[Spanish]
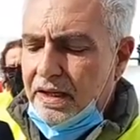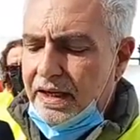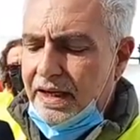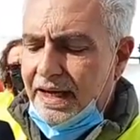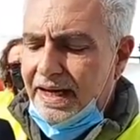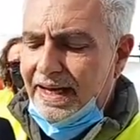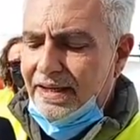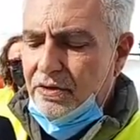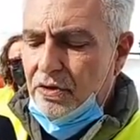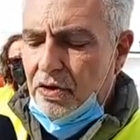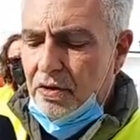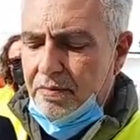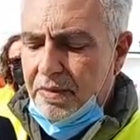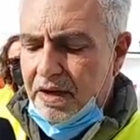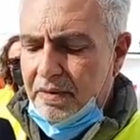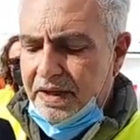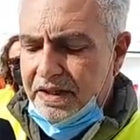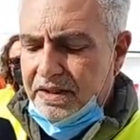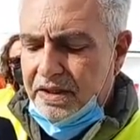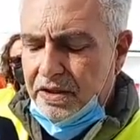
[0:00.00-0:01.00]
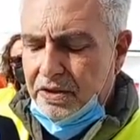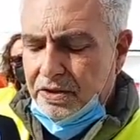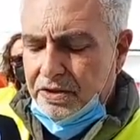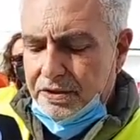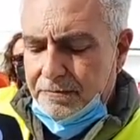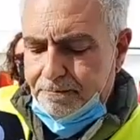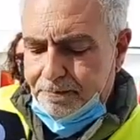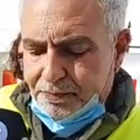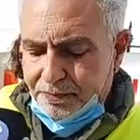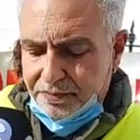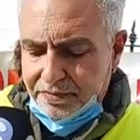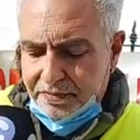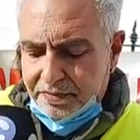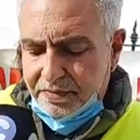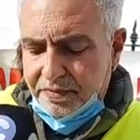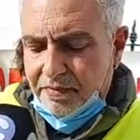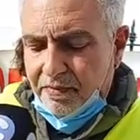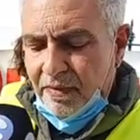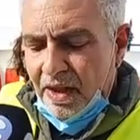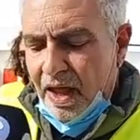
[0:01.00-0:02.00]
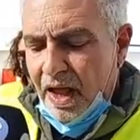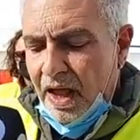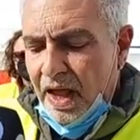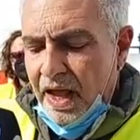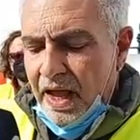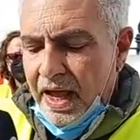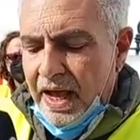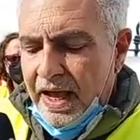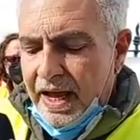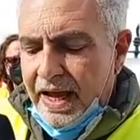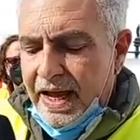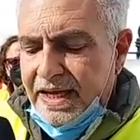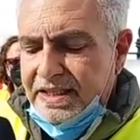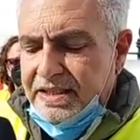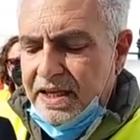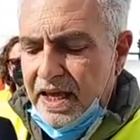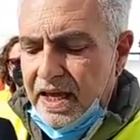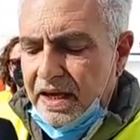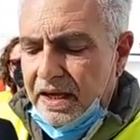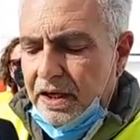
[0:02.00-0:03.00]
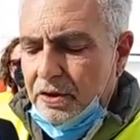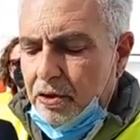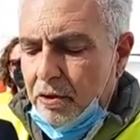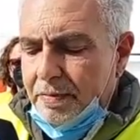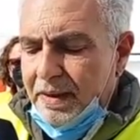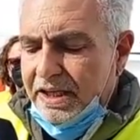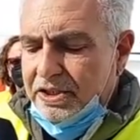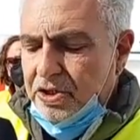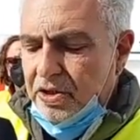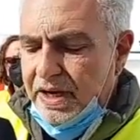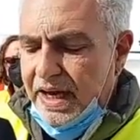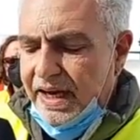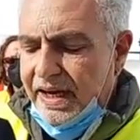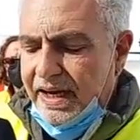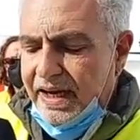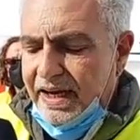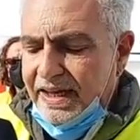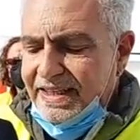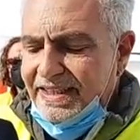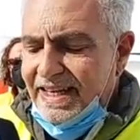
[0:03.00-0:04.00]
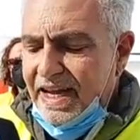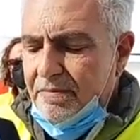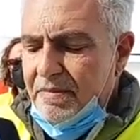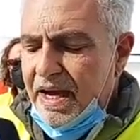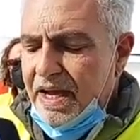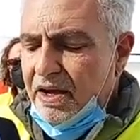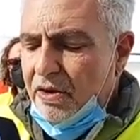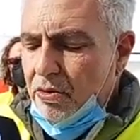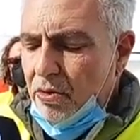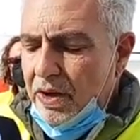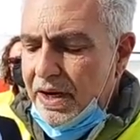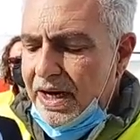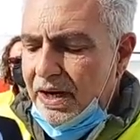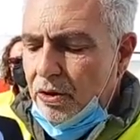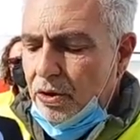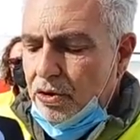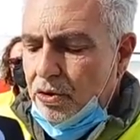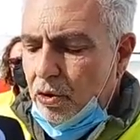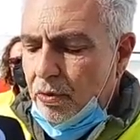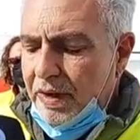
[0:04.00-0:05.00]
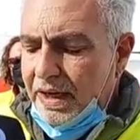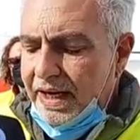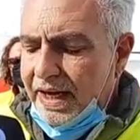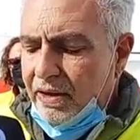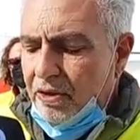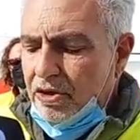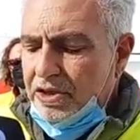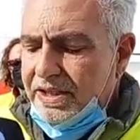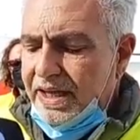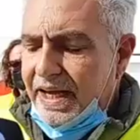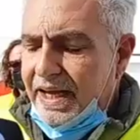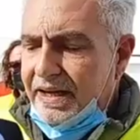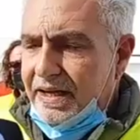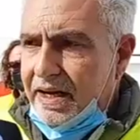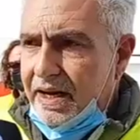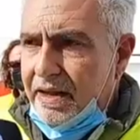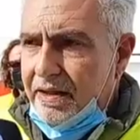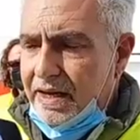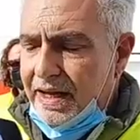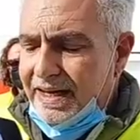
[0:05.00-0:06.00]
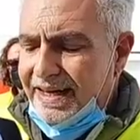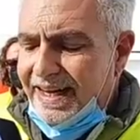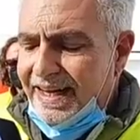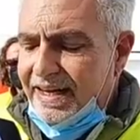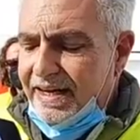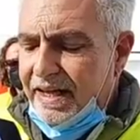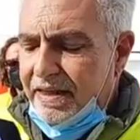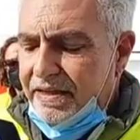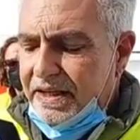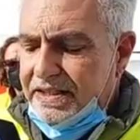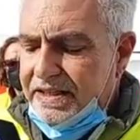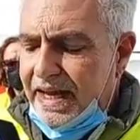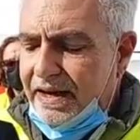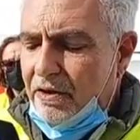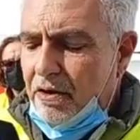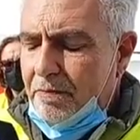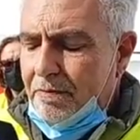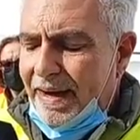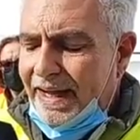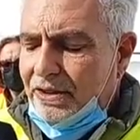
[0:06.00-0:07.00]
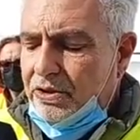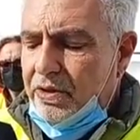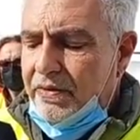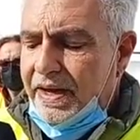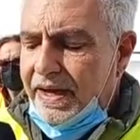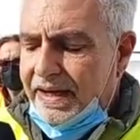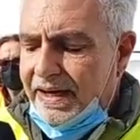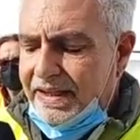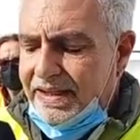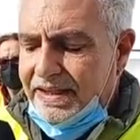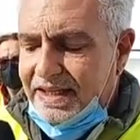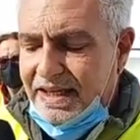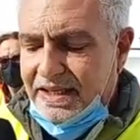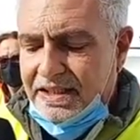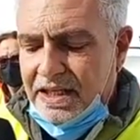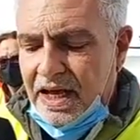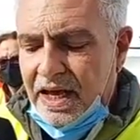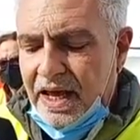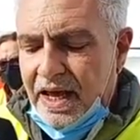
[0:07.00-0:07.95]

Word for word: el, año 2022. Este ínclito personaje llama a incluir a los jubilados en en el necesario pacto de rentas,